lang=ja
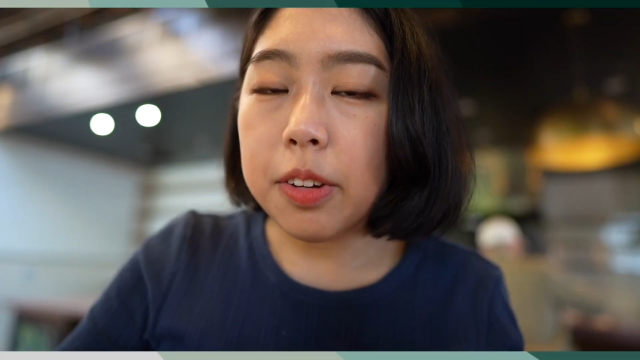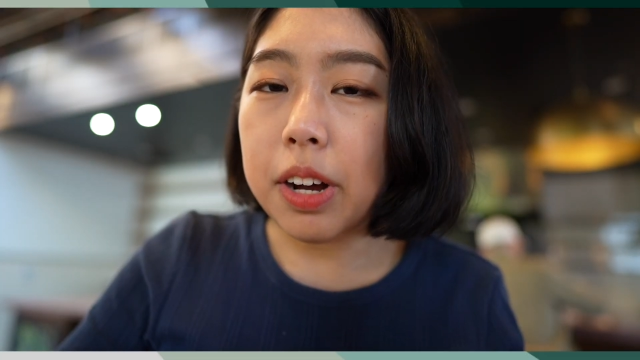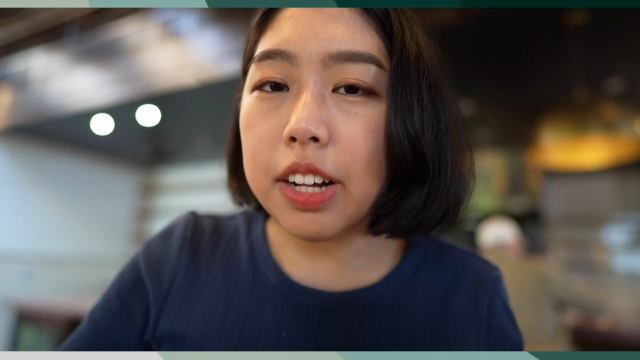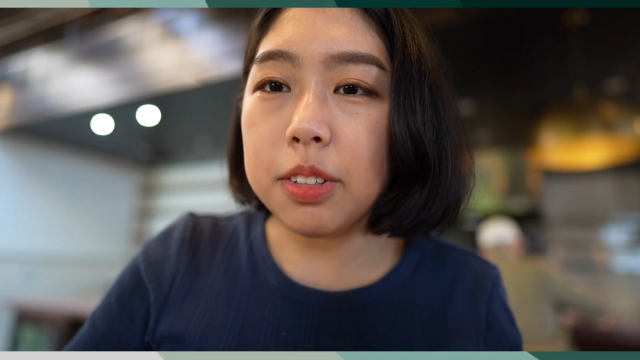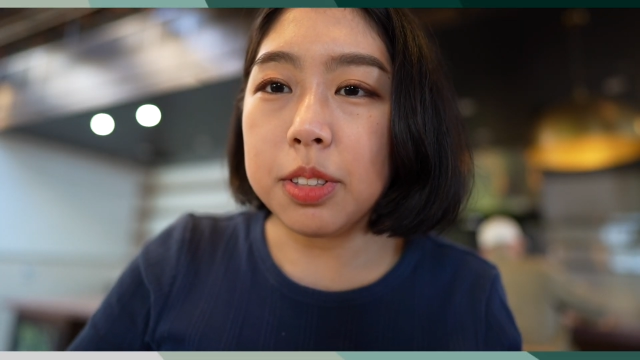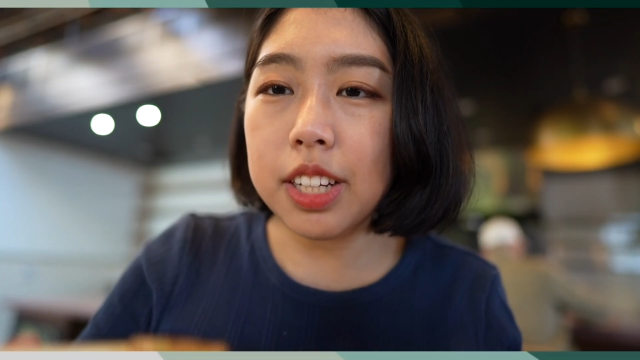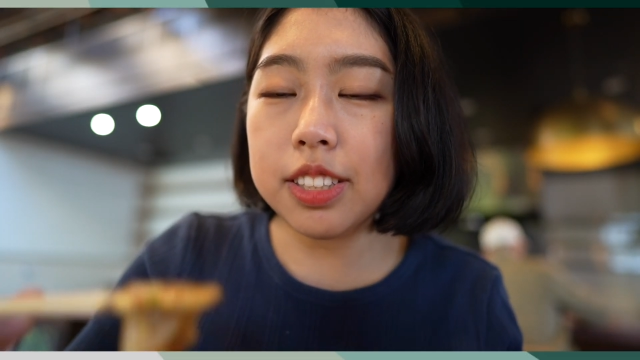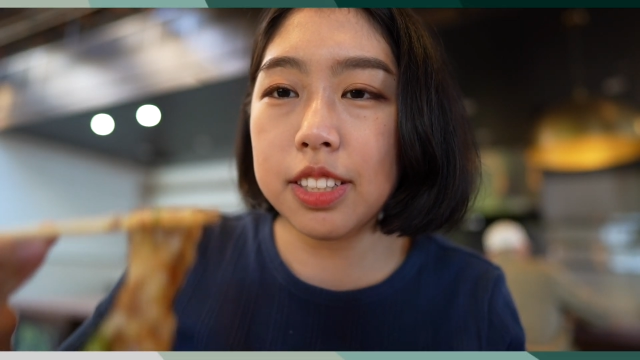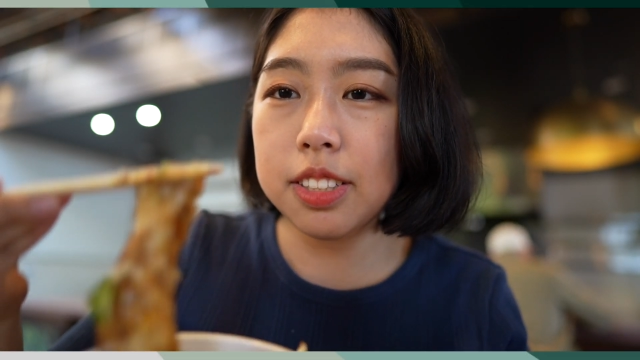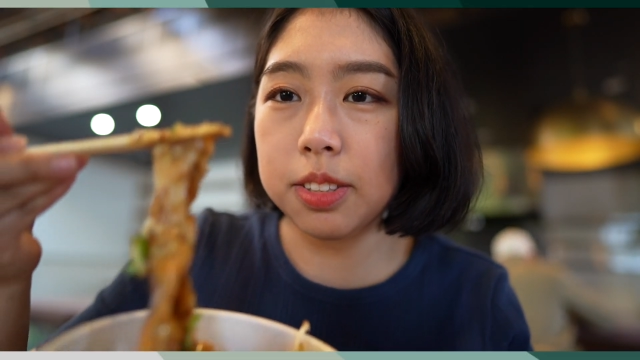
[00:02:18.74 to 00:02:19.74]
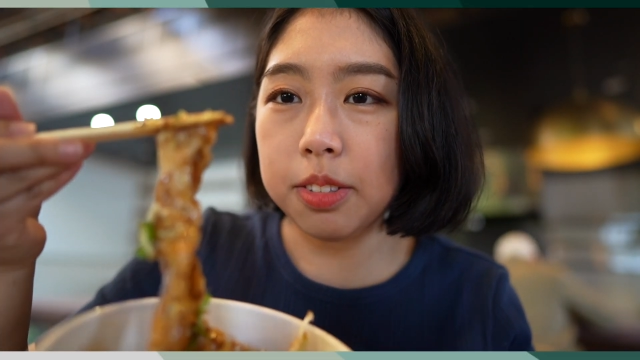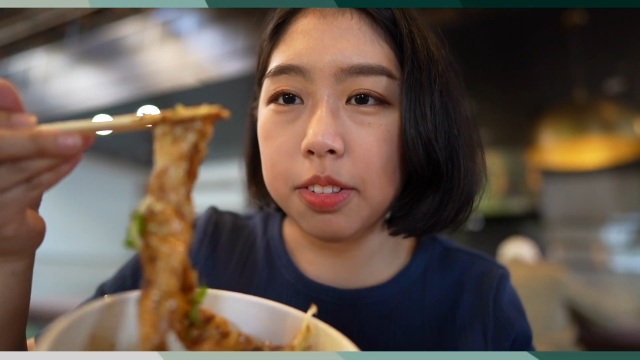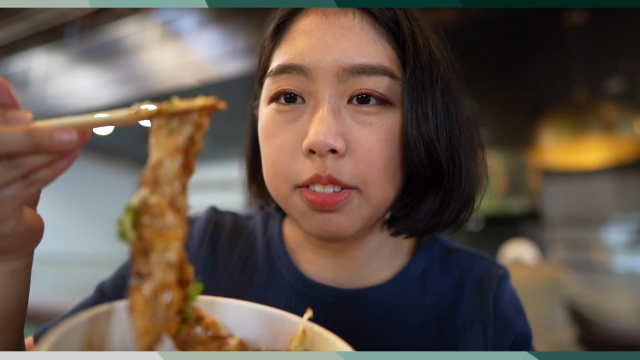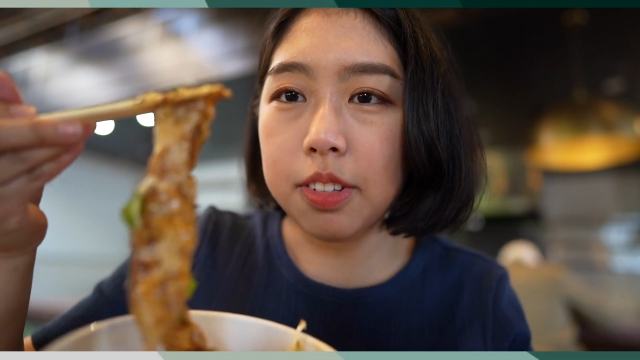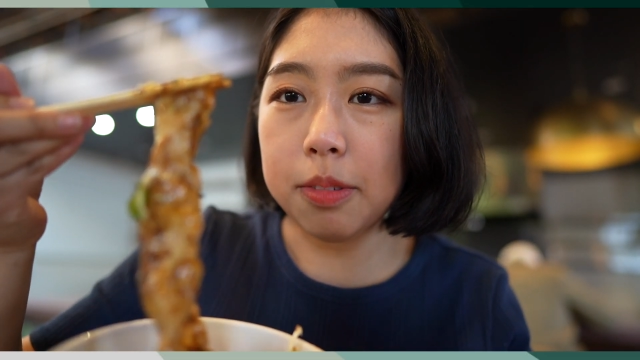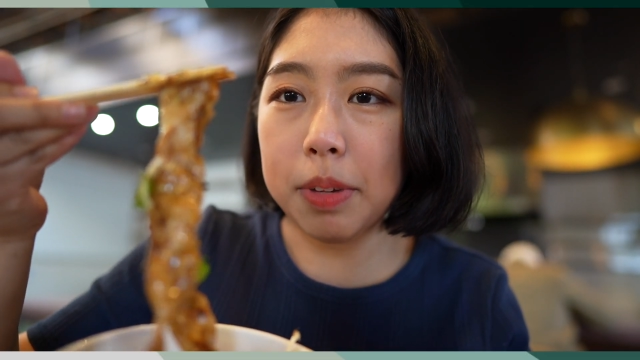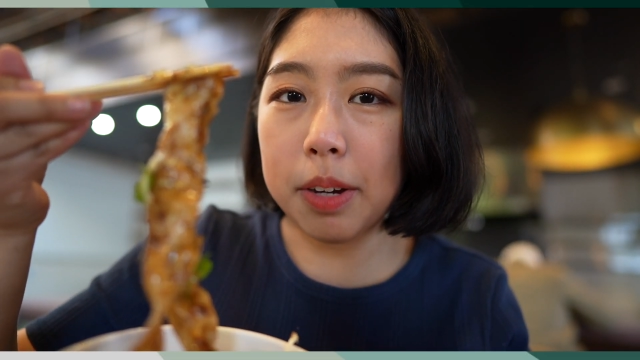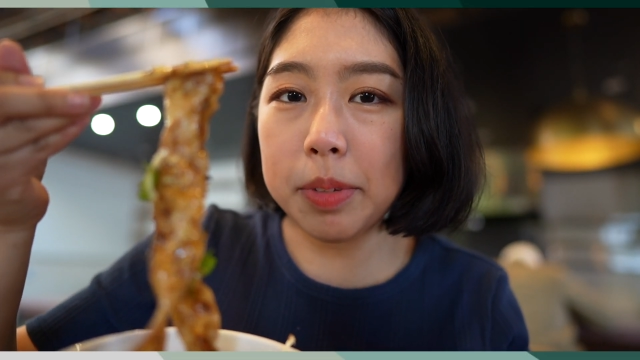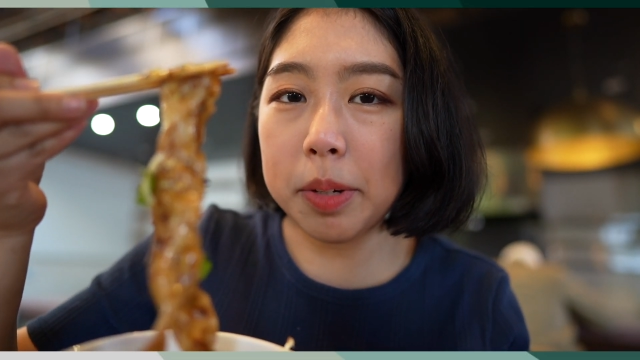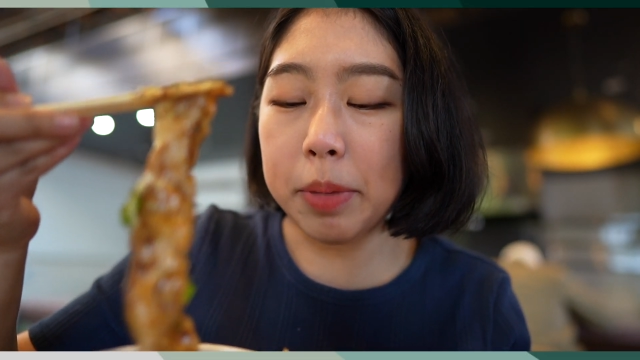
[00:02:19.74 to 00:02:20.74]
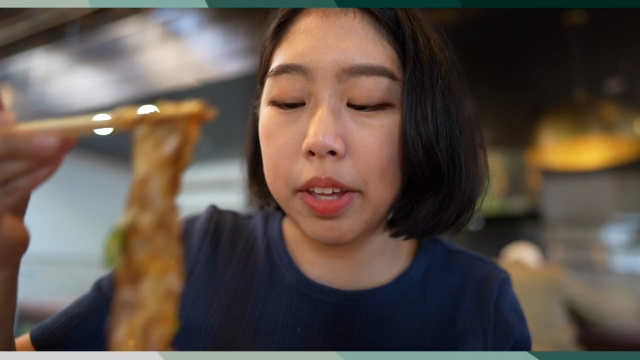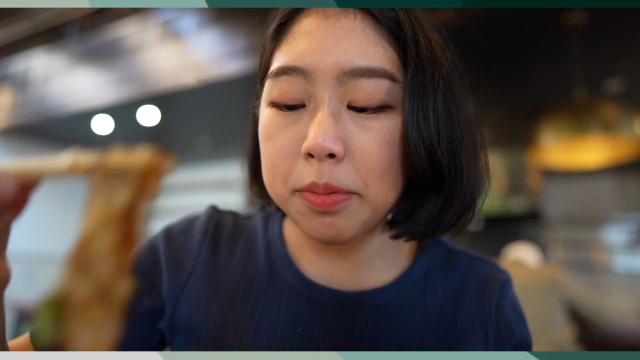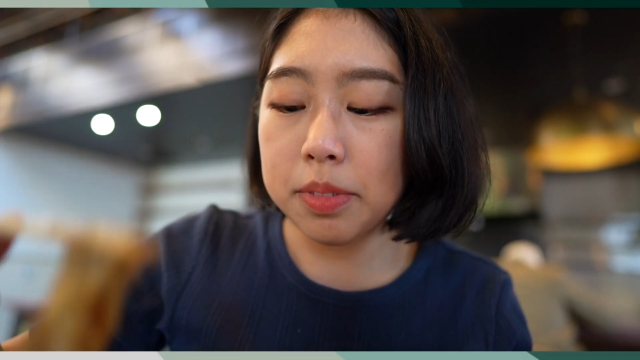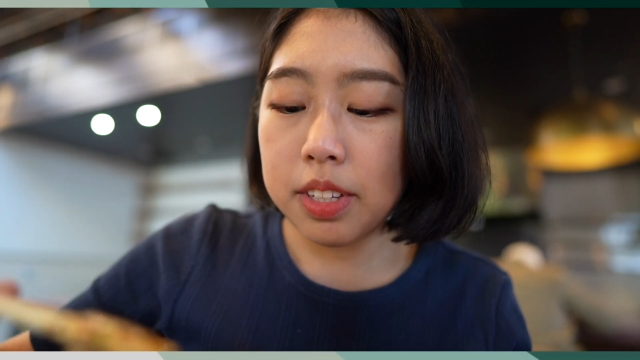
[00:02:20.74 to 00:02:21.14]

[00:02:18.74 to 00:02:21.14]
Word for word: ではロサンゼルスのビャンビャン麺